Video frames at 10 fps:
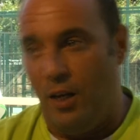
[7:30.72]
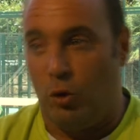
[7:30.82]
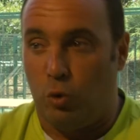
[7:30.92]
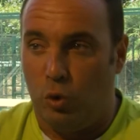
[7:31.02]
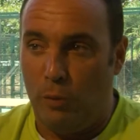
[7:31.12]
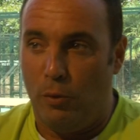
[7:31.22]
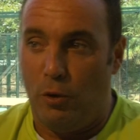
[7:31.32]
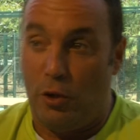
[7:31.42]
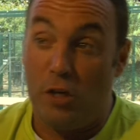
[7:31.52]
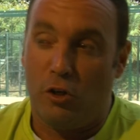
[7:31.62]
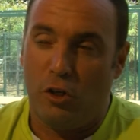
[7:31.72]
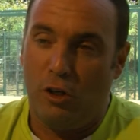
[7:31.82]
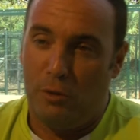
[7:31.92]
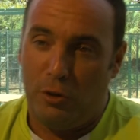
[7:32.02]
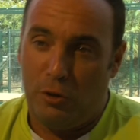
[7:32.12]
los últimos 5
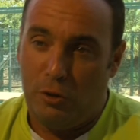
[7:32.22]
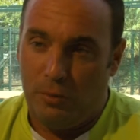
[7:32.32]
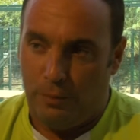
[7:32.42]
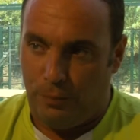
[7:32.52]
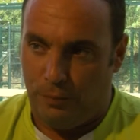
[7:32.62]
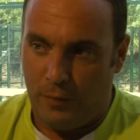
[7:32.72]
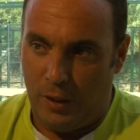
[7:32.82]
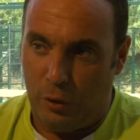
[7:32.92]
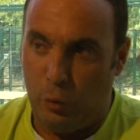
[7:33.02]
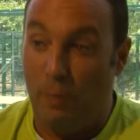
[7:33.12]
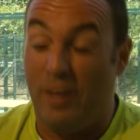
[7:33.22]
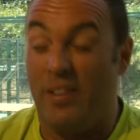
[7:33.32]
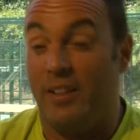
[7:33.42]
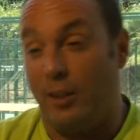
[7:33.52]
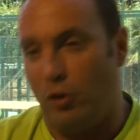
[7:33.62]
kilómetros, estuve más
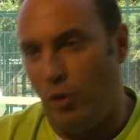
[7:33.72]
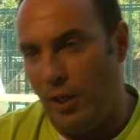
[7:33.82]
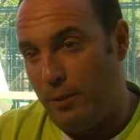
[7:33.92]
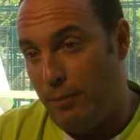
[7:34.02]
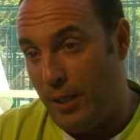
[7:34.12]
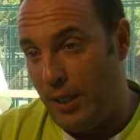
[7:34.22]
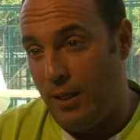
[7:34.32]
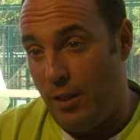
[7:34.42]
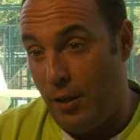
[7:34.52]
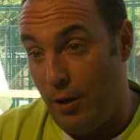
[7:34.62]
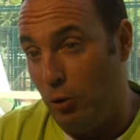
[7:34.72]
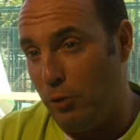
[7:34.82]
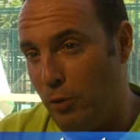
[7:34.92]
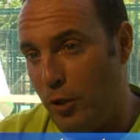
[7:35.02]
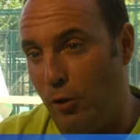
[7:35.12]
de 3 horas para hacer los
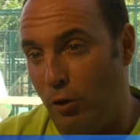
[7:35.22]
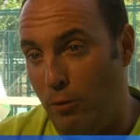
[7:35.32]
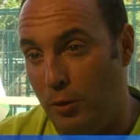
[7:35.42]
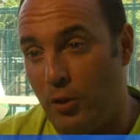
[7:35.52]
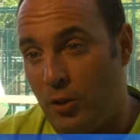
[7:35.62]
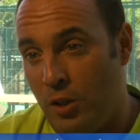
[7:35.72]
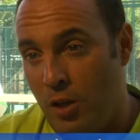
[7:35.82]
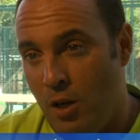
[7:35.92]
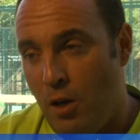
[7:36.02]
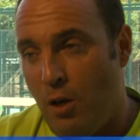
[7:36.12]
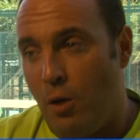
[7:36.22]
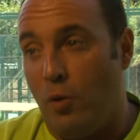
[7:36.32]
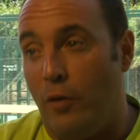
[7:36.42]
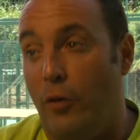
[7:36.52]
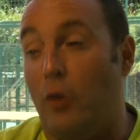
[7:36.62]
últimos 5 kilómetros
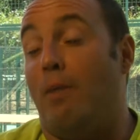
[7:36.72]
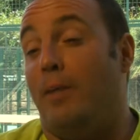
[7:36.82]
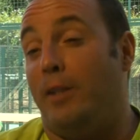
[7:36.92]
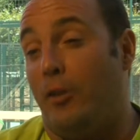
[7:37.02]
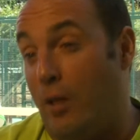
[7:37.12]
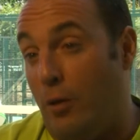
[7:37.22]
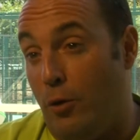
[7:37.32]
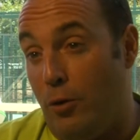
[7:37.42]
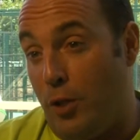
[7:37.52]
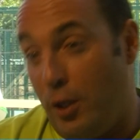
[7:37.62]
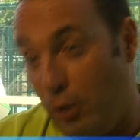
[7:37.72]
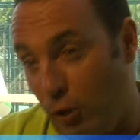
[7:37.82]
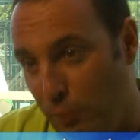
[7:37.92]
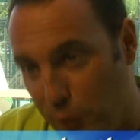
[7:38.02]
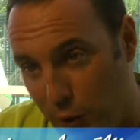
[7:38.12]
normalmente yo nado 5
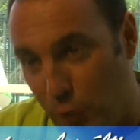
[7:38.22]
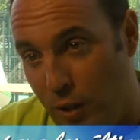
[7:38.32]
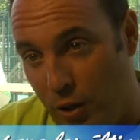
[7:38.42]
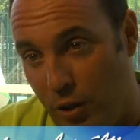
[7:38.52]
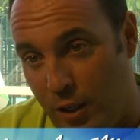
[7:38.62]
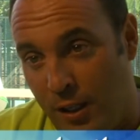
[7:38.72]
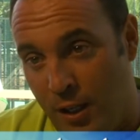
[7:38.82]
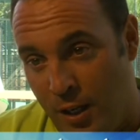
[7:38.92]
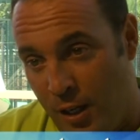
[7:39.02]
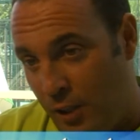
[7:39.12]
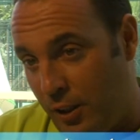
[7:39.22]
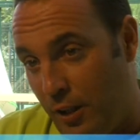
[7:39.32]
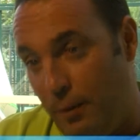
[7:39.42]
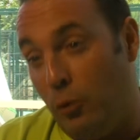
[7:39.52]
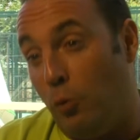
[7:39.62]
kilómetros en una hora.
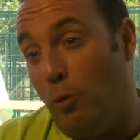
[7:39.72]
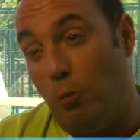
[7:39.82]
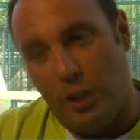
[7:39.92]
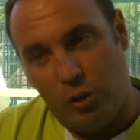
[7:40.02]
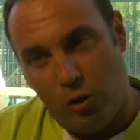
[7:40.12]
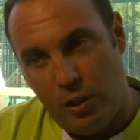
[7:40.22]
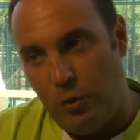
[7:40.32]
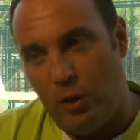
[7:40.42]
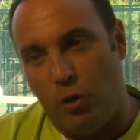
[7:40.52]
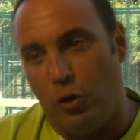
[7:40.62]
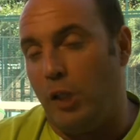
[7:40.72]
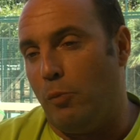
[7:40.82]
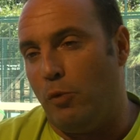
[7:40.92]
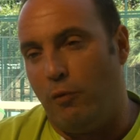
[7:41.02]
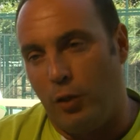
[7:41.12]
Hubo muchas olas, una corriente
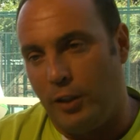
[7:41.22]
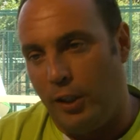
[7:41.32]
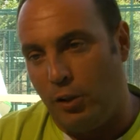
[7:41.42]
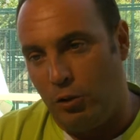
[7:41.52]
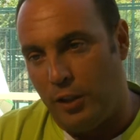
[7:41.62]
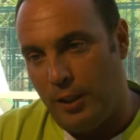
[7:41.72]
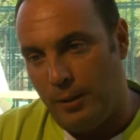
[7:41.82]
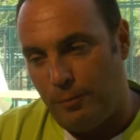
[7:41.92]
muy fuerte en contra